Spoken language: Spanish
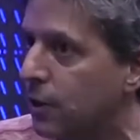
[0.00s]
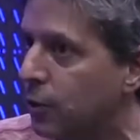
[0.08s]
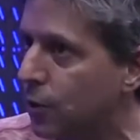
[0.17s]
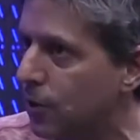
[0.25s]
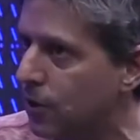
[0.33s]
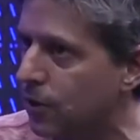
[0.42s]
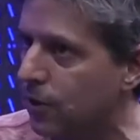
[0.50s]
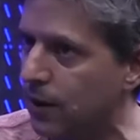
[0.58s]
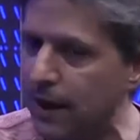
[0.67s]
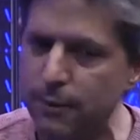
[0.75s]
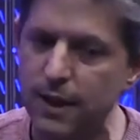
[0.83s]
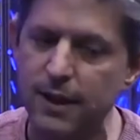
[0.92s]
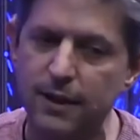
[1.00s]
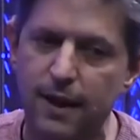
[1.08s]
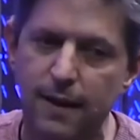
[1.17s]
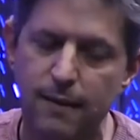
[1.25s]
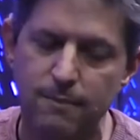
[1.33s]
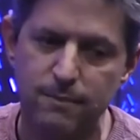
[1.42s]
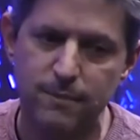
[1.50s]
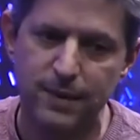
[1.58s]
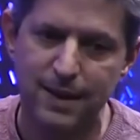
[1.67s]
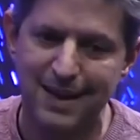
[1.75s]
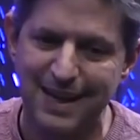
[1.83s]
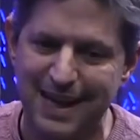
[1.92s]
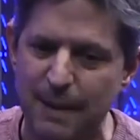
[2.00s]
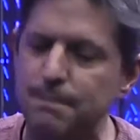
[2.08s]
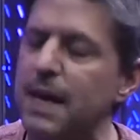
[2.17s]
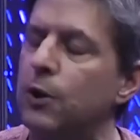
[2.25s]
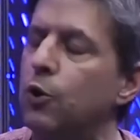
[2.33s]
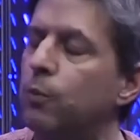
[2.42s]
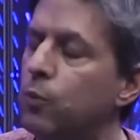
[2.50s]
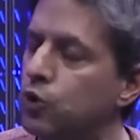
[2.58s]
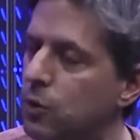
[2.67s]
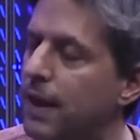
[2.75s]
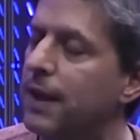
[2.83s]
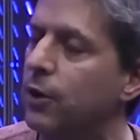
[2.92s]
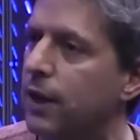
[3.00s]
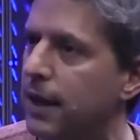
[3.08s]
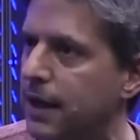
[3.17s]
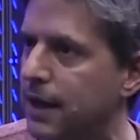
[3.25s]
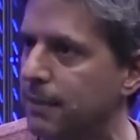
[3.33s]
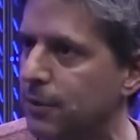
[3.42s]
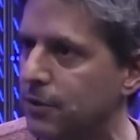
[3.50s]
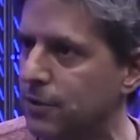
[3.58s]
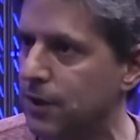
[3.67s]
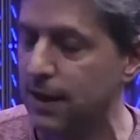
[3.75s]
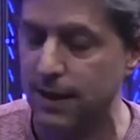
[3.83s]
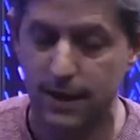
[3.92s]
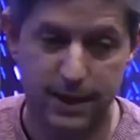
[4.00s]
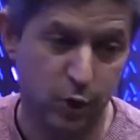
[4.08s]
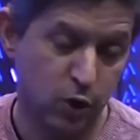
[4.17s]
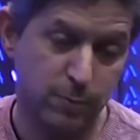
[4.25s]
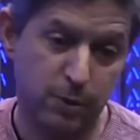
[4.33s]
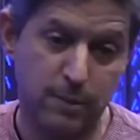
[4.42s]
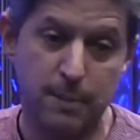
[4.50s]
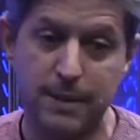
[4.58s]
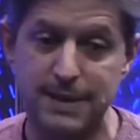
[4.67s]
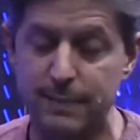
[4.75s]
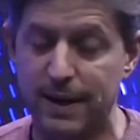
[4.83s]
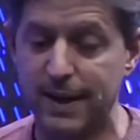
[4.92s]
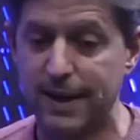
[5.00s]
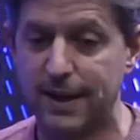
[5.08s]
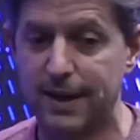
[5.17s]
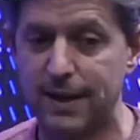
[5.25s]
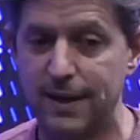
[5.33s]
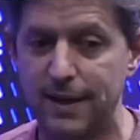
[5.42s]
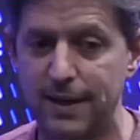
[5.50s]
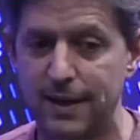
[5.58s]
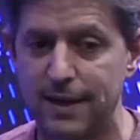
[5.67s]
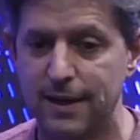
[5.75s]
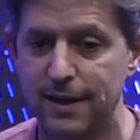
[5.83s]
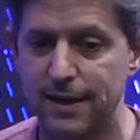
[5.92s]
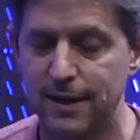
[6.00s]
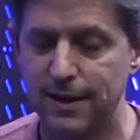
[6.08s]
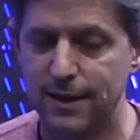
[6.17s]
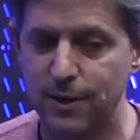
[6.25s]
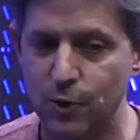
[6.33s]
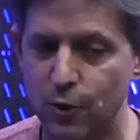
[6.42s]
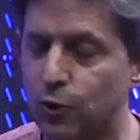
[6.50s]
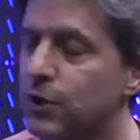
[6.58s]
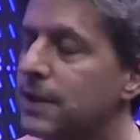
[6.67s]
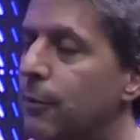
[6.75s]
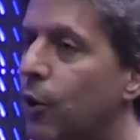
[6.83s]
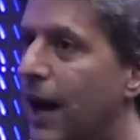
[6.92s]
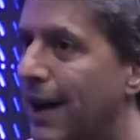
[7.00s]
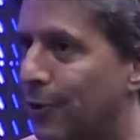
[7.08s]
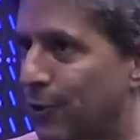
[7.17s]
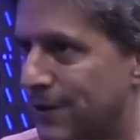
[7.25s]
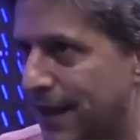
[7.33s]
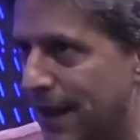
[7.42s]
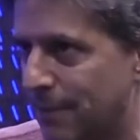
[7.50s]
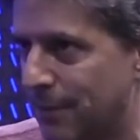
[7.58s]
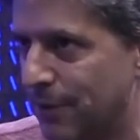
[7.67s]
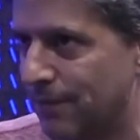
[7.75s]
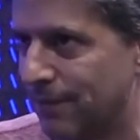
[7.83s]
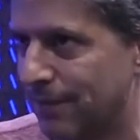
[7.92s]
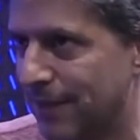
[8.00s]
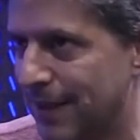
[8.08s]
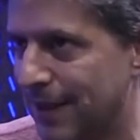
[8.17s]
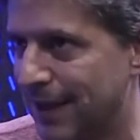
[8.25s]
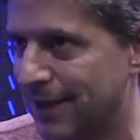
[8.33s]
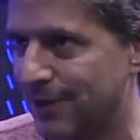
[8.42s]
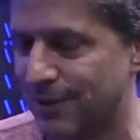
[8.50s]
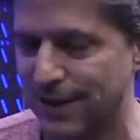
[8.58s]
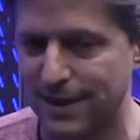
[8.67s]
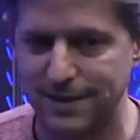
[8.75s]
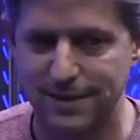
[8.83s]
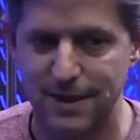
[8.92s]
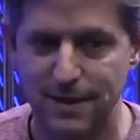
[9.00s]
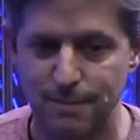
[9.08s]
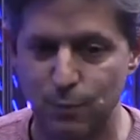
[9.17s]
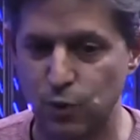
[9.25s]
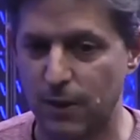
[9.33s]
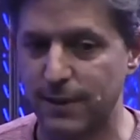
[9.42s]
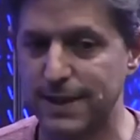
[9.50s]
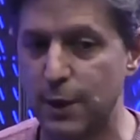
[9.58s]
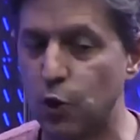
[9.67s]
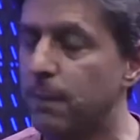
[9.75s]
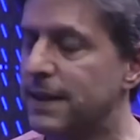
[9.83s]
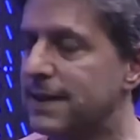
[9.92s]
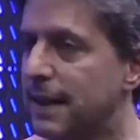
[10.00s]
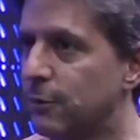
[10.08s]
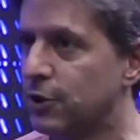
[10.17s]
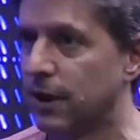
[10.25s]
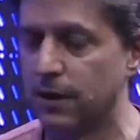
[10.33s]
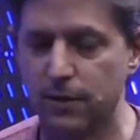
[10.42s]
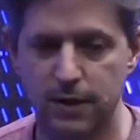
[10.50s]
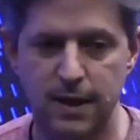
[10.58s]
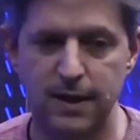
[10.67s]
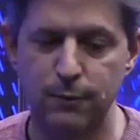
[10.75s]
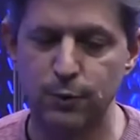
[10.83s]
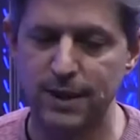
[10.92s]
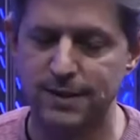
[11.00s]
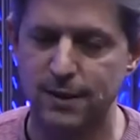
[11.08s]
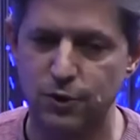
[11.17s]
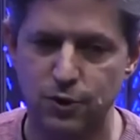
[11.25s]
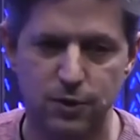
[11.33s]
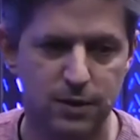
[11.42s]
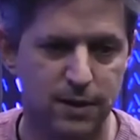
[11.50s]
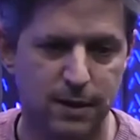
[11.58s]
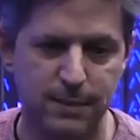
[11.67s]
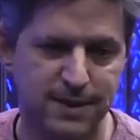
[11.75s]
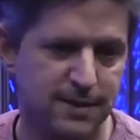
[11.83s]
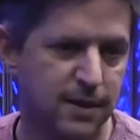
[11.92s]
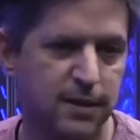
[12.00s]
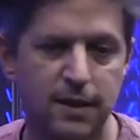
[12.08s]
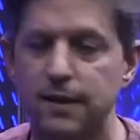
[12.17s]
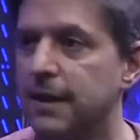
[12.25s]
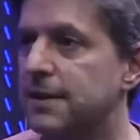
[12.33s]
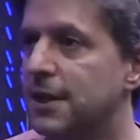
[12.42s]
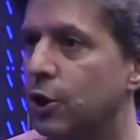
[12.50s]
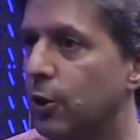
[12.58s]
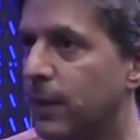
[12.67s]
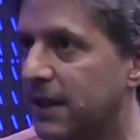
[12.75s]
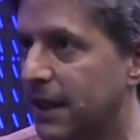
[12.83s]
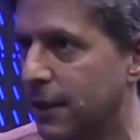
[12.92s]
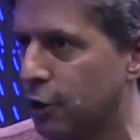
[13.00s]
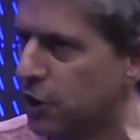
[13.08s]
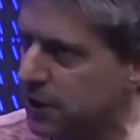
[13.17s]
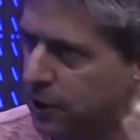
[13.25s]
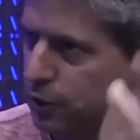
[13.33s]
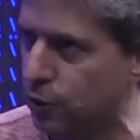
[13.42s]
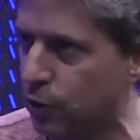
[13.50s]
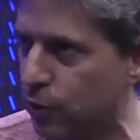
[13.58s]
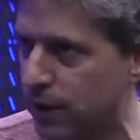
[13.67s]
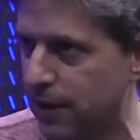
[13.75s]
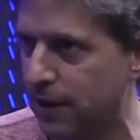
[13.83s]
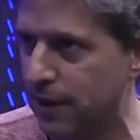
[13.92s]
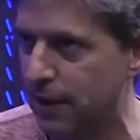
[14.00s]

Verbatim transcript: No, la vida está cambiando mucho más de lo que creemos Creo que el problema principal es que no nos hacemos cargo de ese cambio. Entonces, muchas veces no pensamos en, ok, ¿qué voy a hacer yo entre mis 70 y 120 años? Ni se nos ocurre.